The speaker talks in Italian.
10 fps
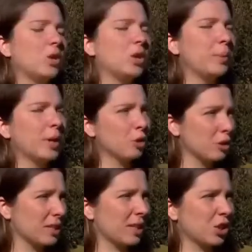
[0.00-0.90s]
Noi per
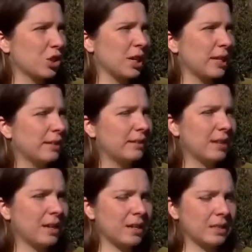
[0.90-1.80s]
nostra
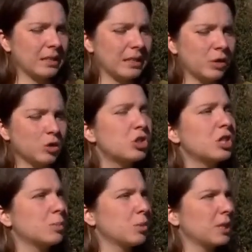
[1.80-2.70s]
scelta eh, non ci
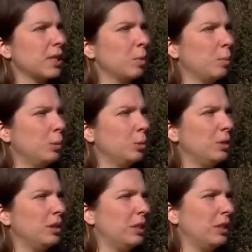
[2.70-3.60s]
spostiamo più
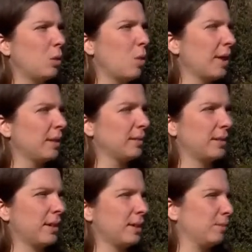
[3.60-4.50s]
di
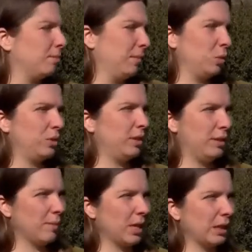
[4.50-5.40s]
40 minuti
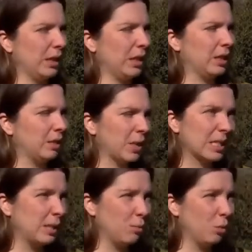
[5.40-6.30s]
di macchina,
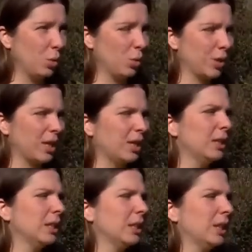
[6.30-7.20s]
massimo un'ora.
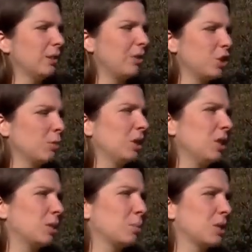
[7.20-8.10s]
Facciamo
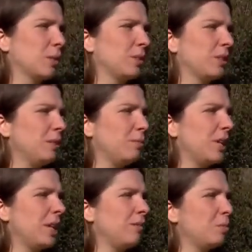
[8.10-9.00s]
degli spostamenti
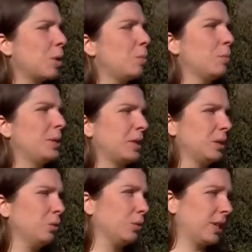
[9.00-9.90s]
brevi proprio per
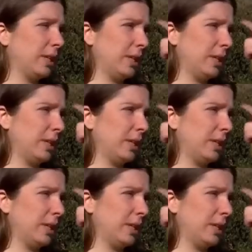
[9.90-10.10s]
ridurre